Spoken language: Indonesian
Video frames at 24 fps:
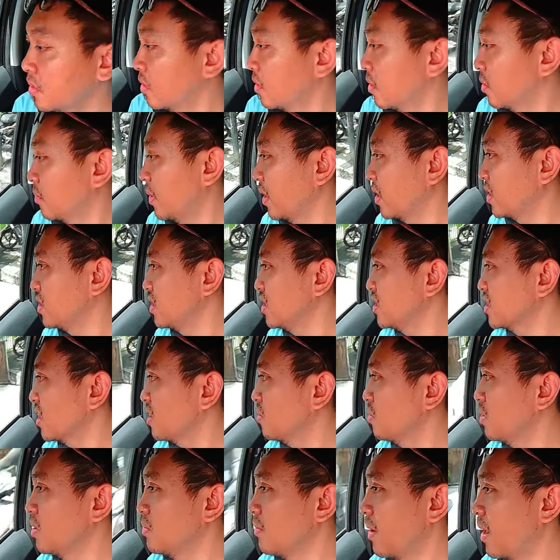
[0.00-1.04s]
Pak izin saya
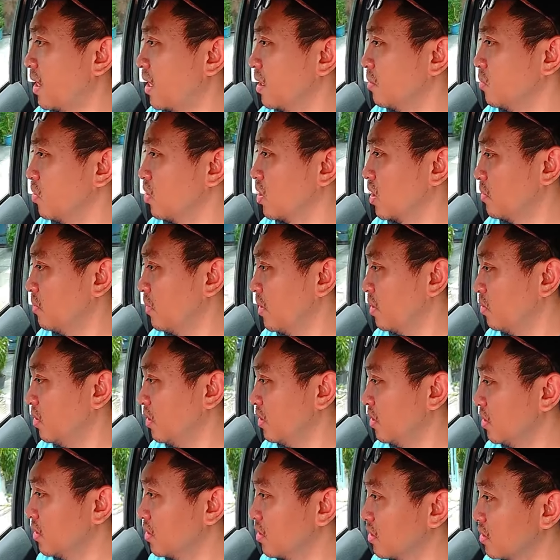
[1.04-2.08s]
beli makan boleh Pak? Ya,
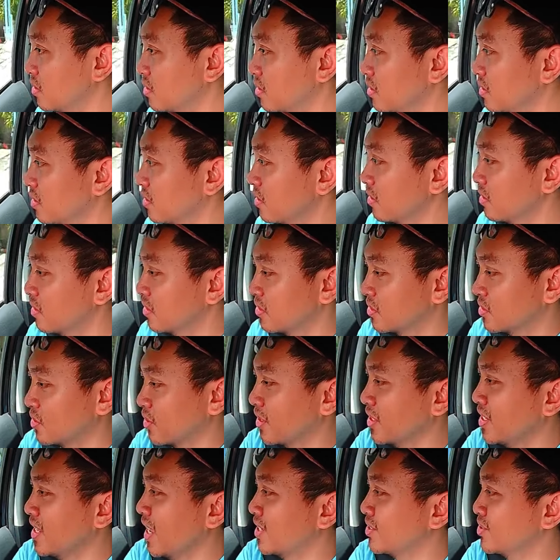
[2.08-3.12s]
boleh, siap. Soalnya
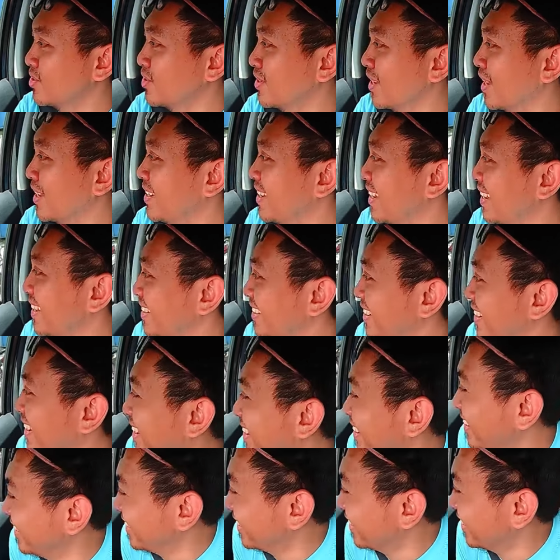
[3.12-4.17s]
di Ancol nggak ada ini.
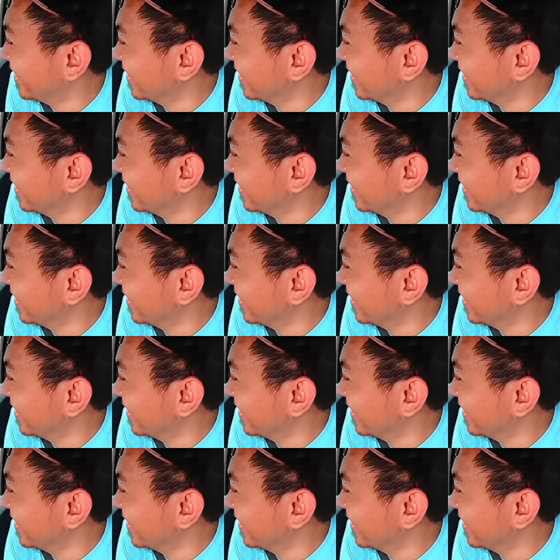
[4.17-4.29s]
Iya. Yeah.